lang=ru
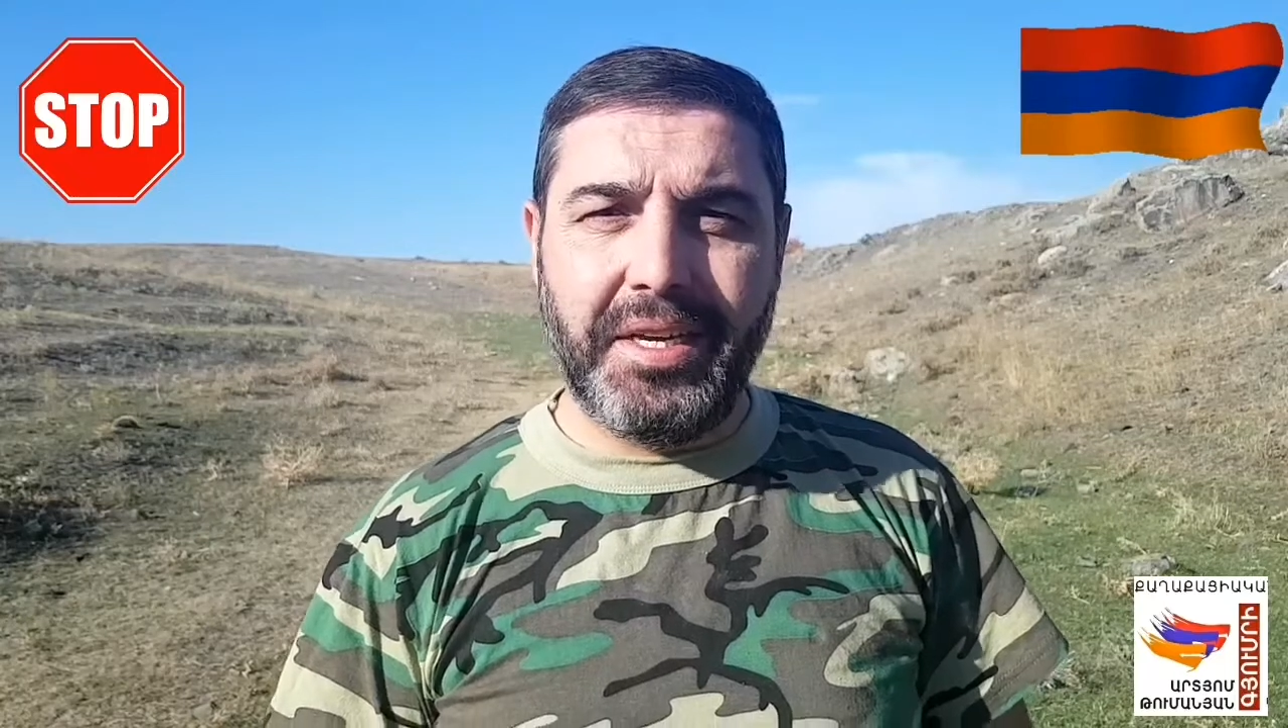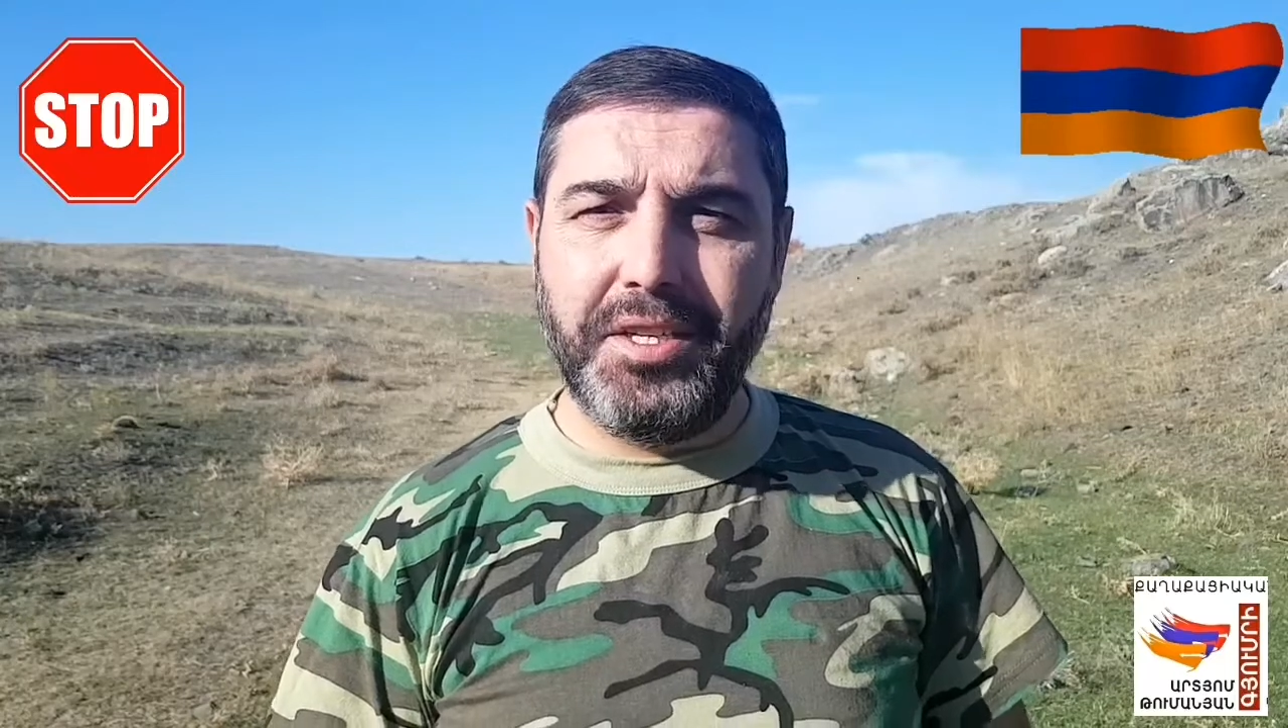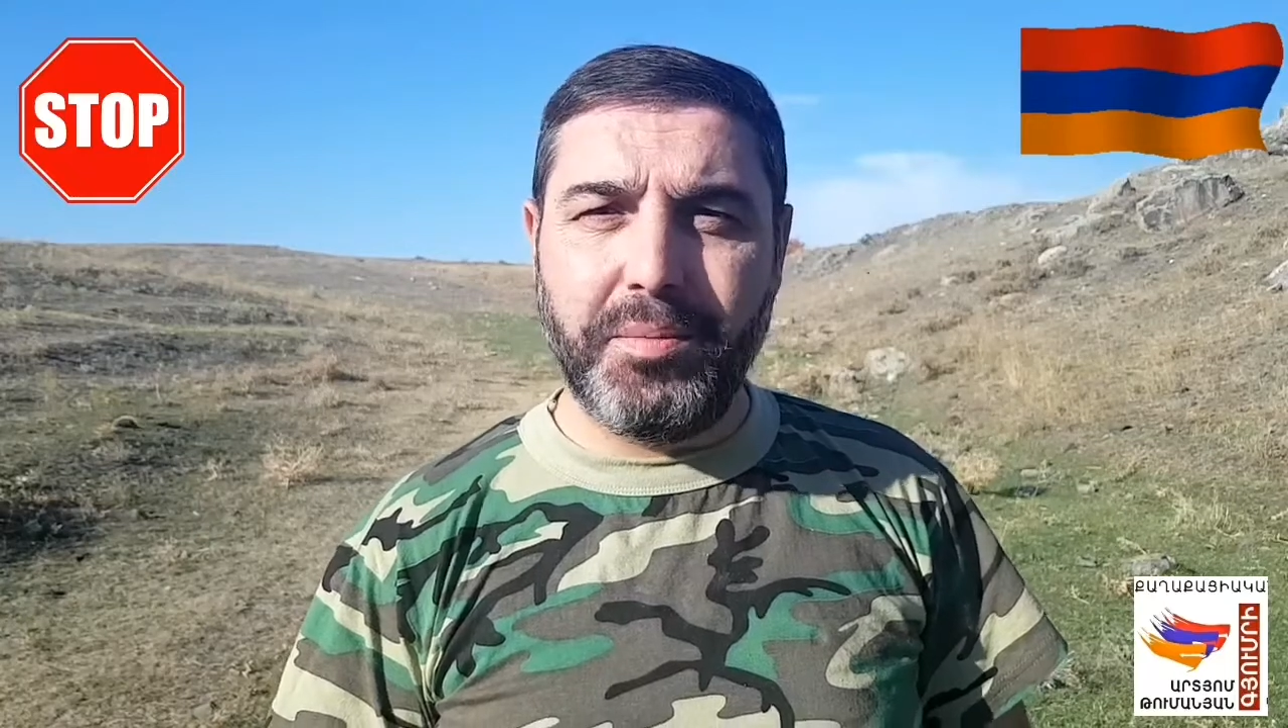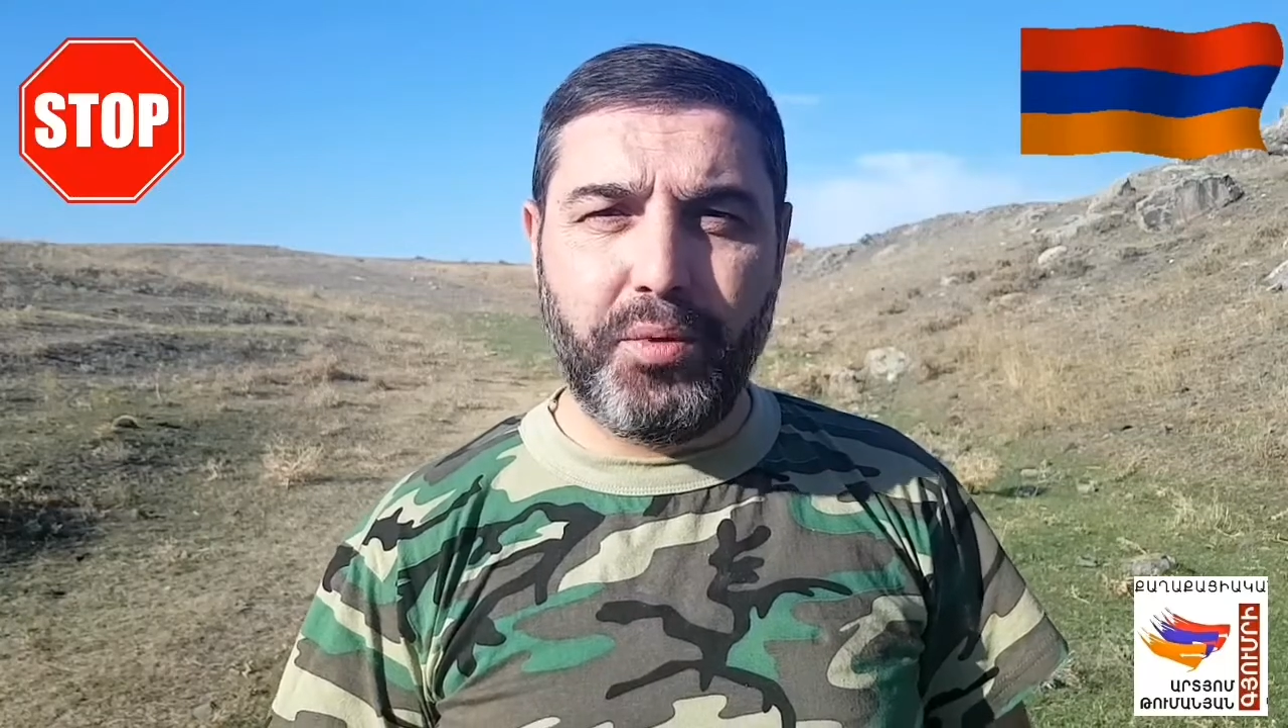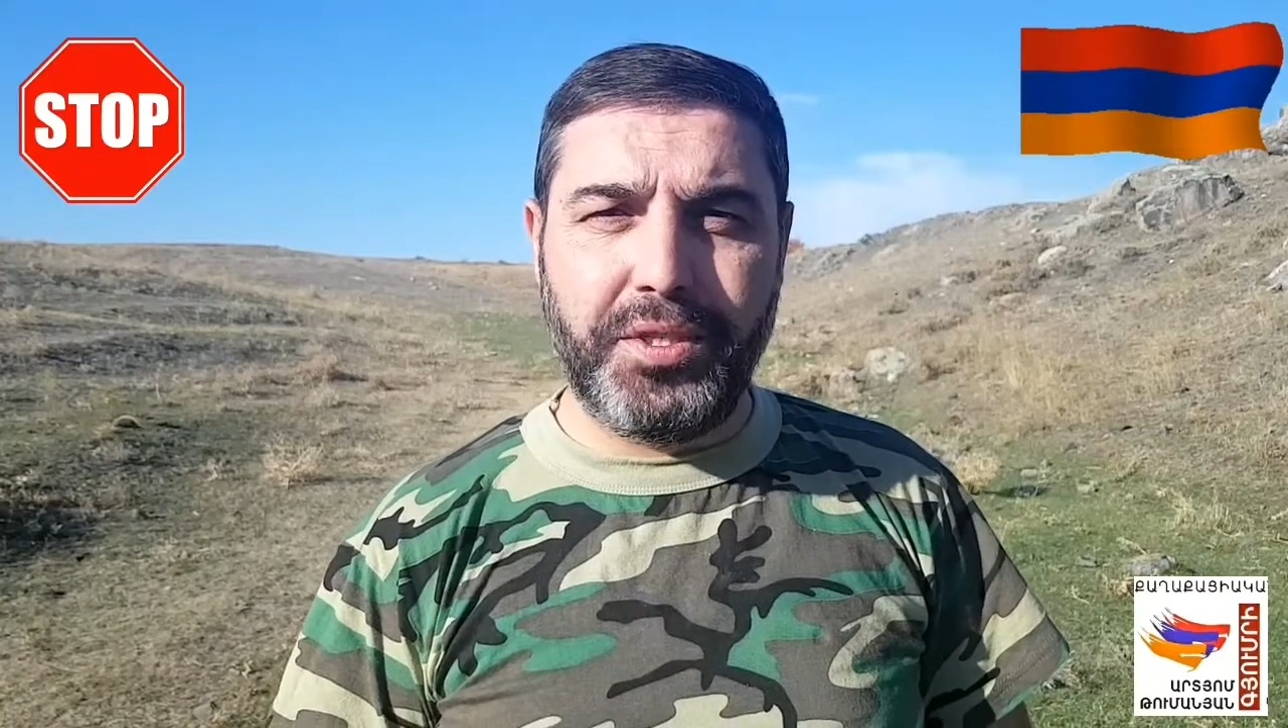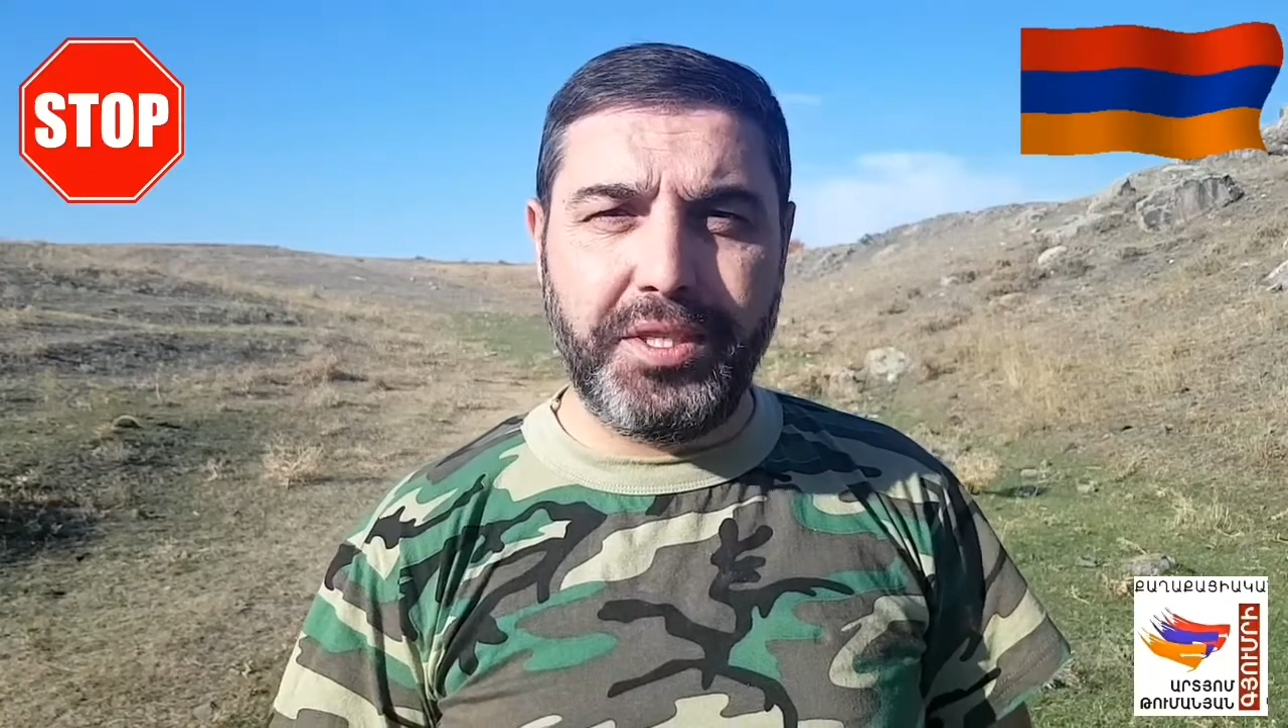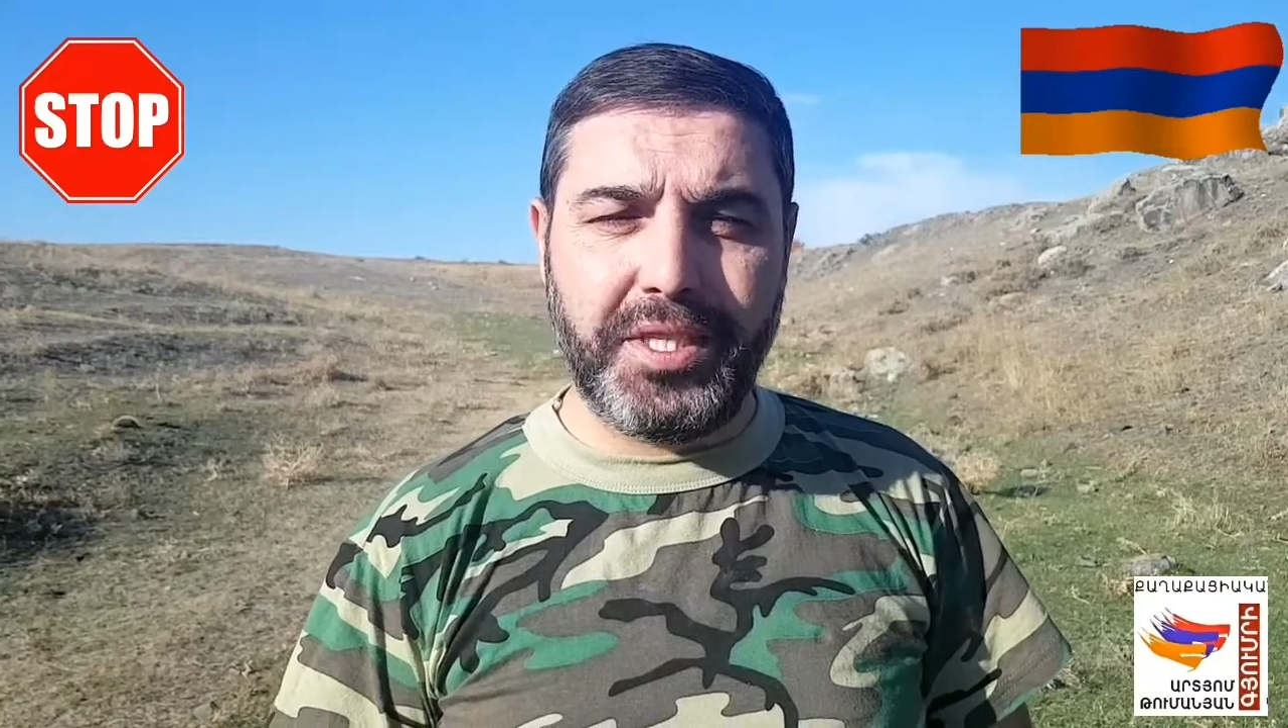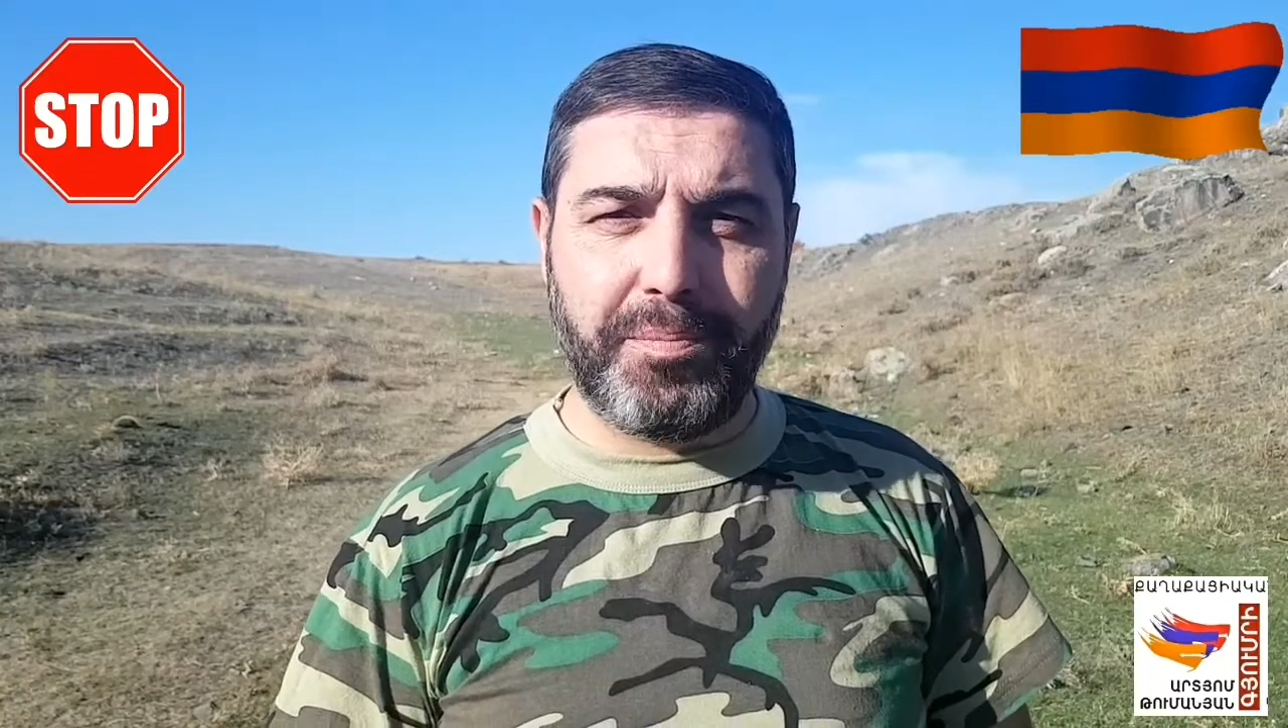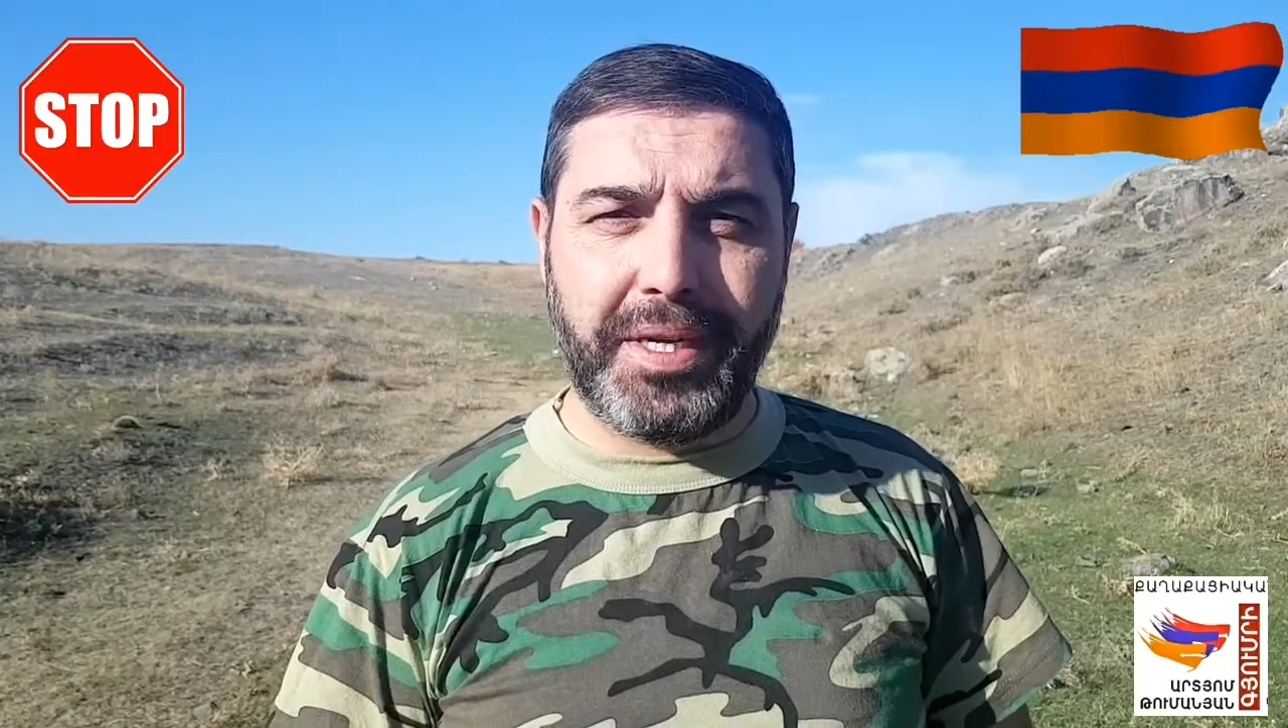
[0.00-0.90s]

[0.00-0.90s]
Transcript: и не будете